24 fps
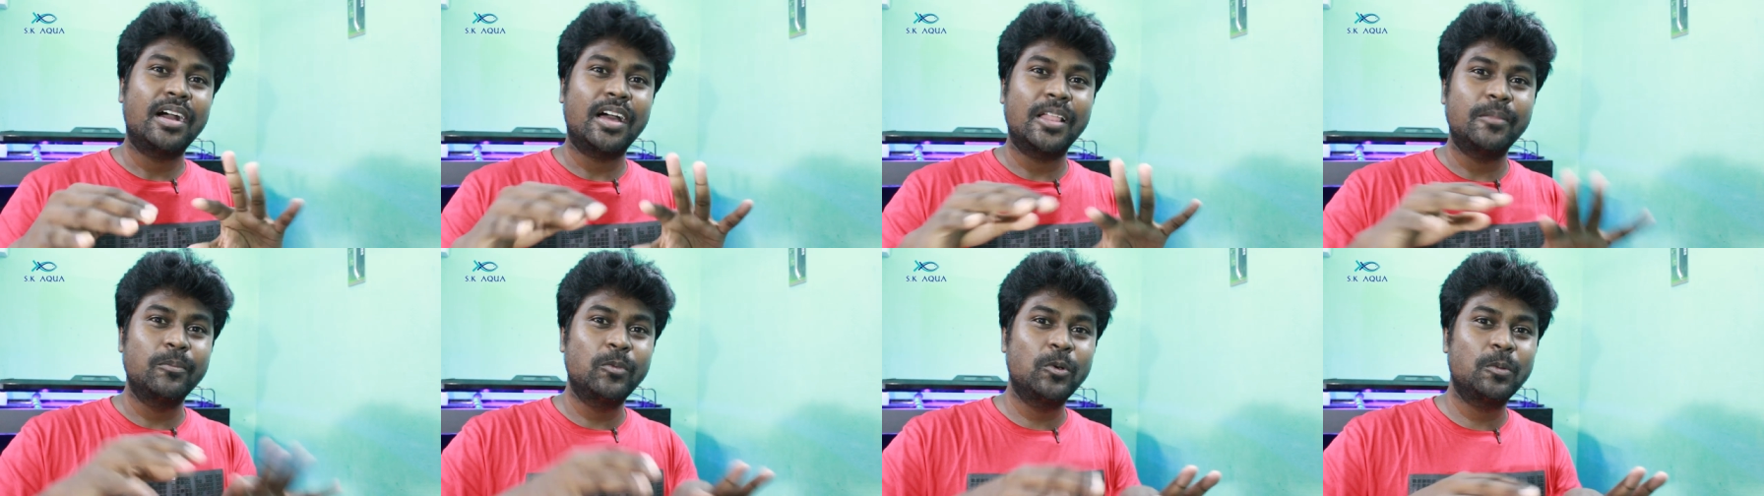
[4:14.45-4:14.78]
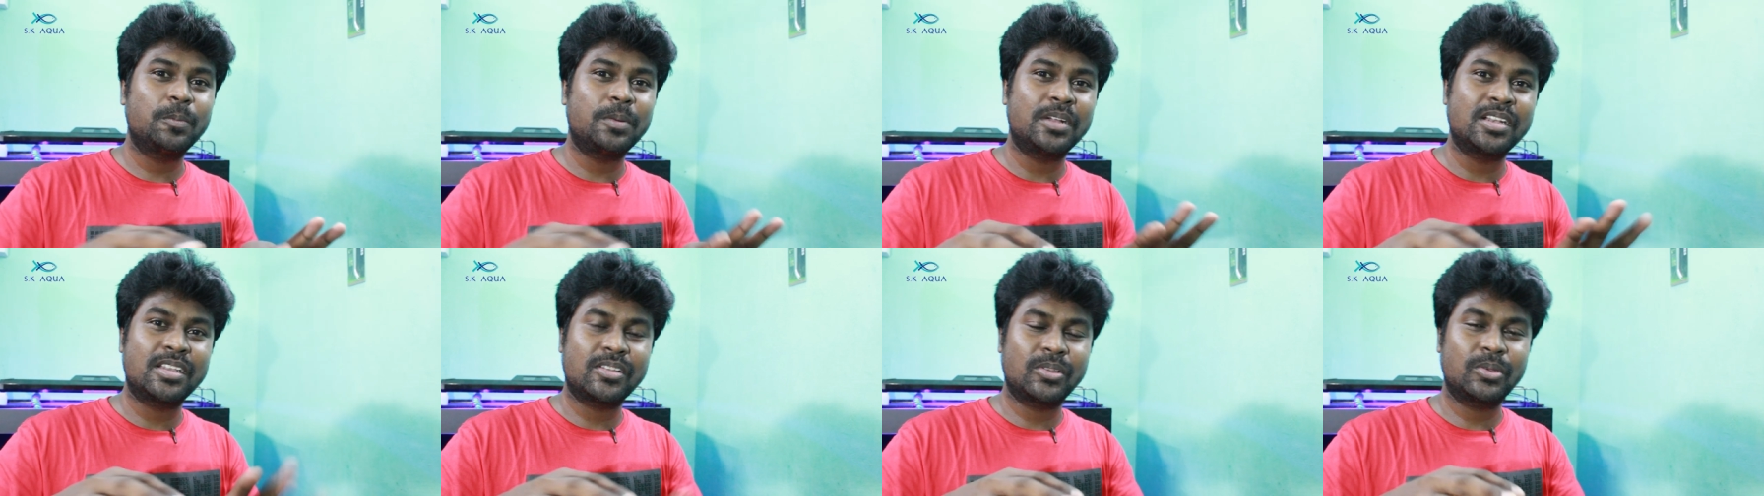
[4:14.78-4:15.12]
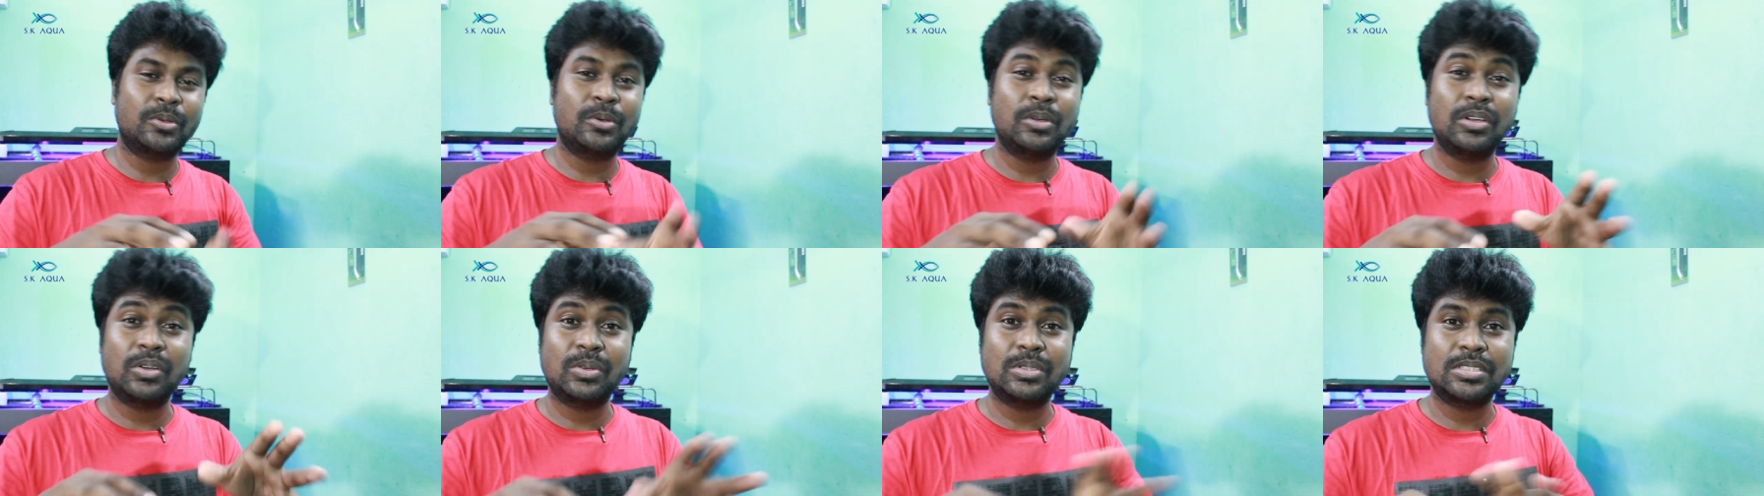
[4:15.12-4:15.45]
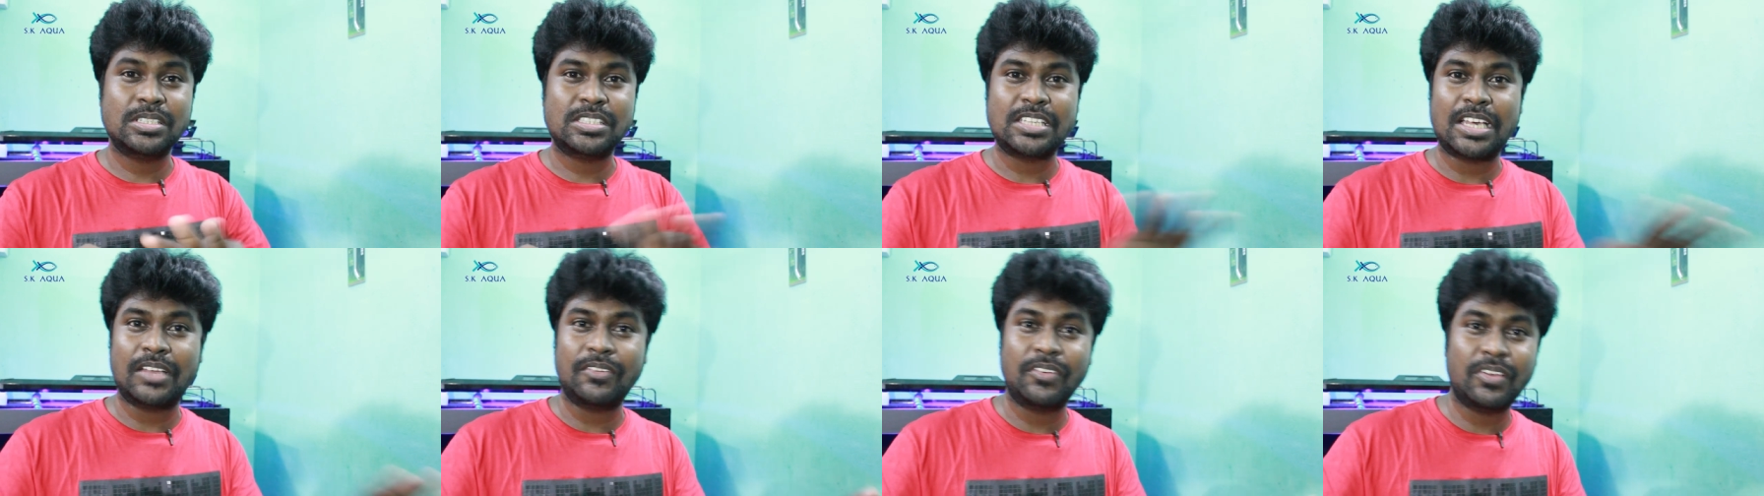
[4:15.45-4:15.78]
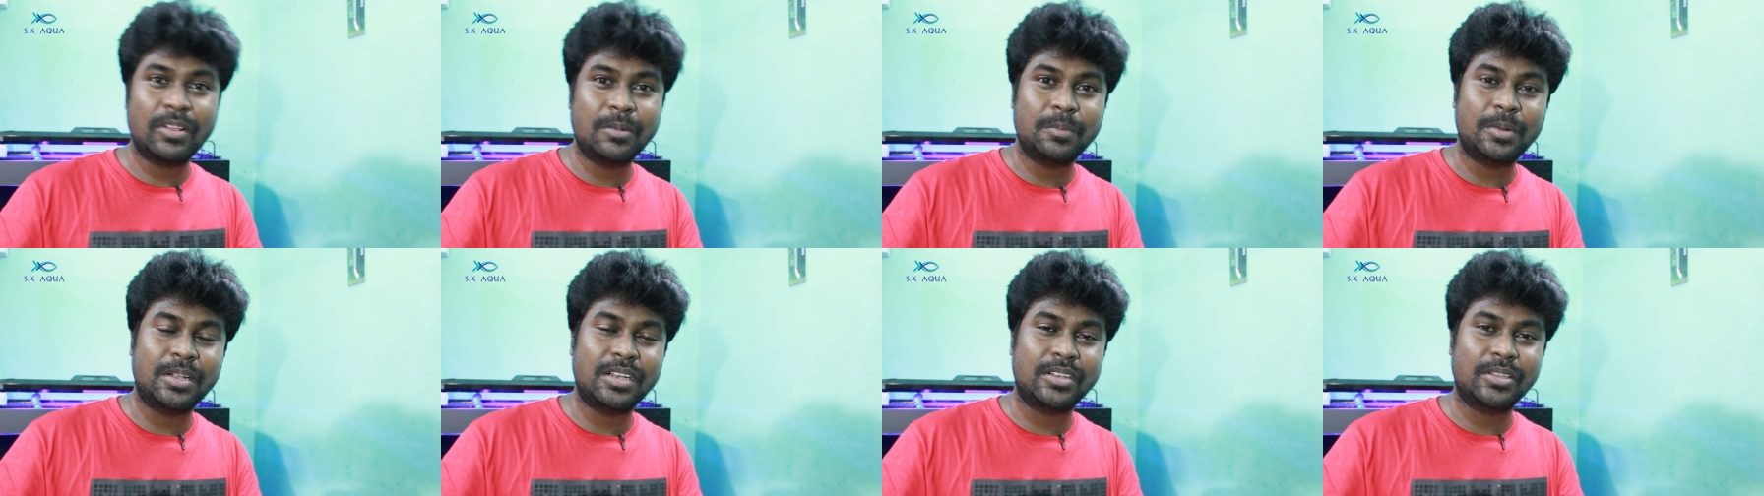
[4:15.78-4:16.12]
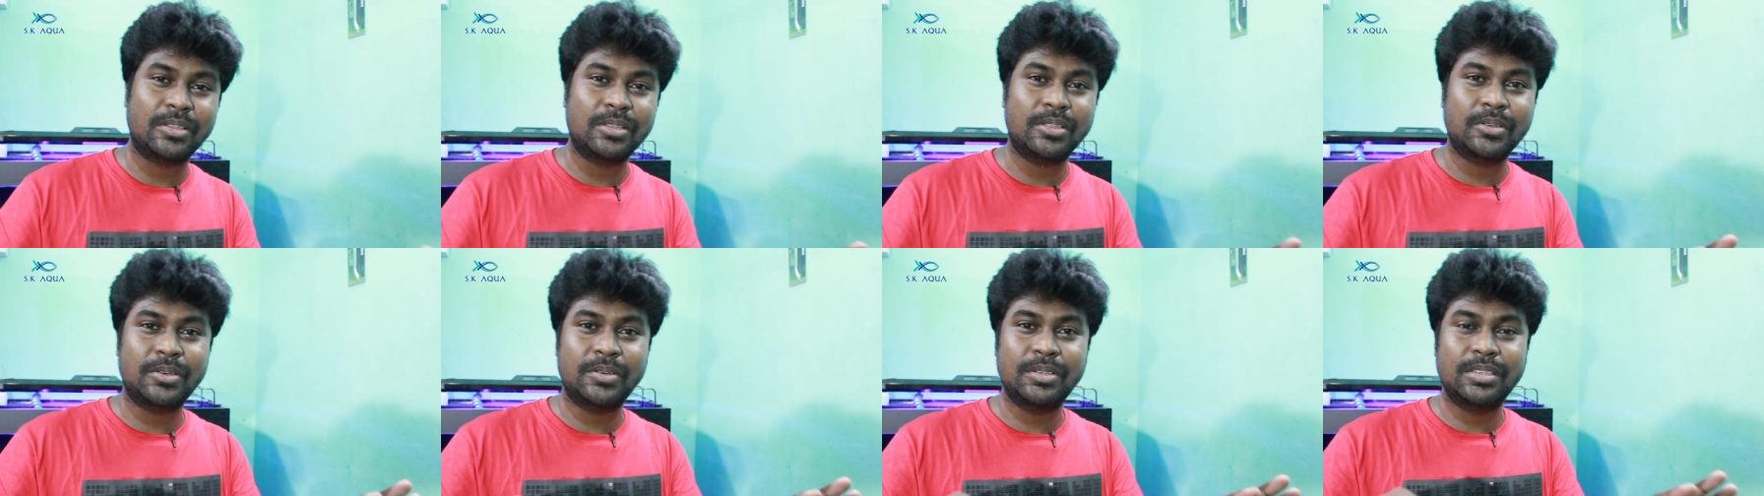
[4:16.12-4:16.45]
அது மூவ் பண்ணுறதுக்கும் கொஞ்சம் சர்வைவல்
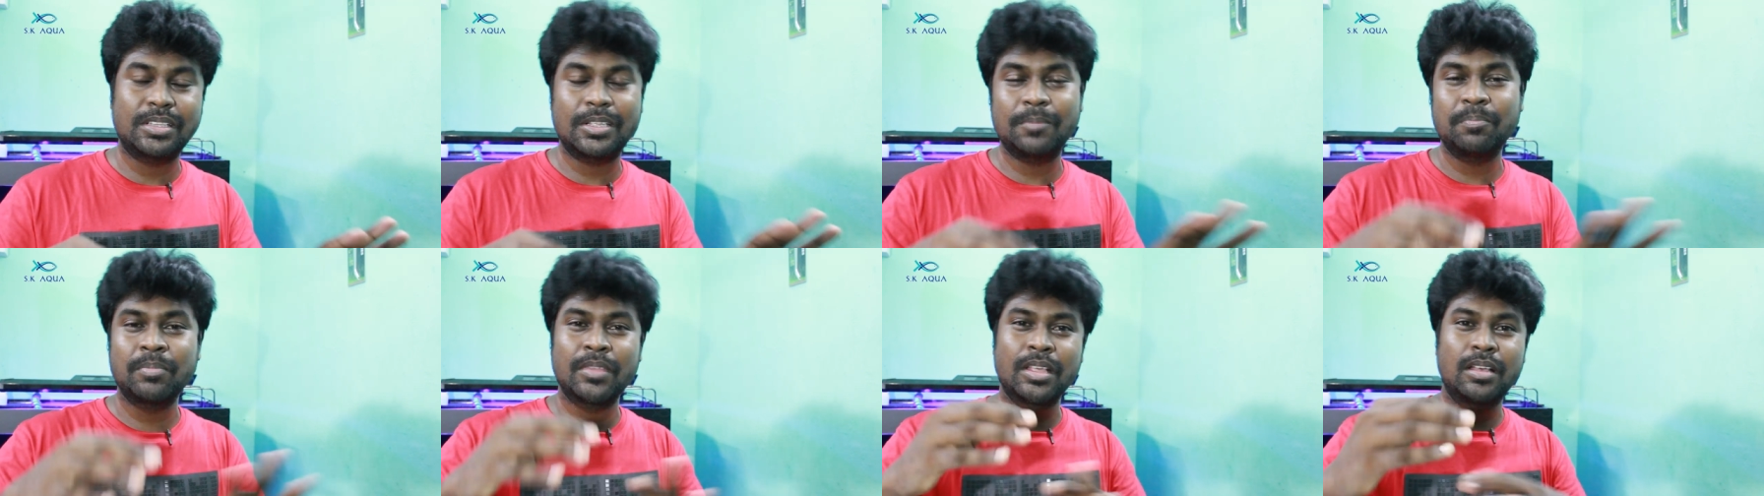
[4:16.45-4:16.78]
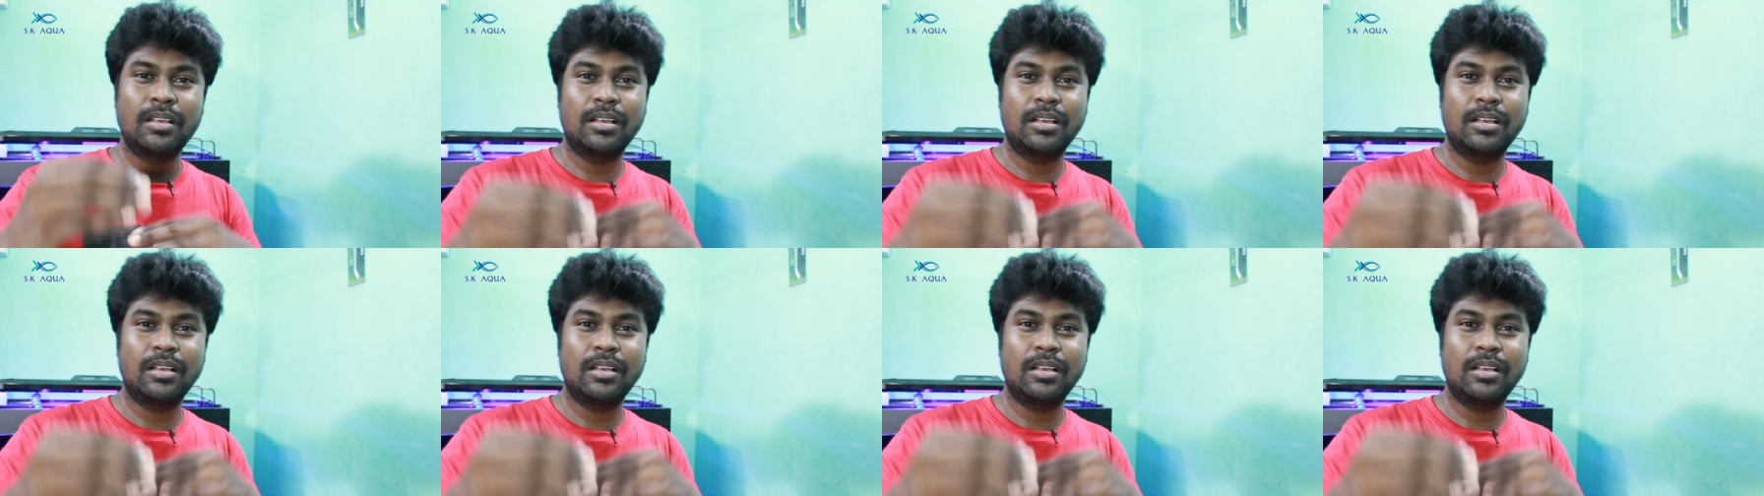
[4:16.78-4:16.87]
பண்ணுறதுக்கும் வந்து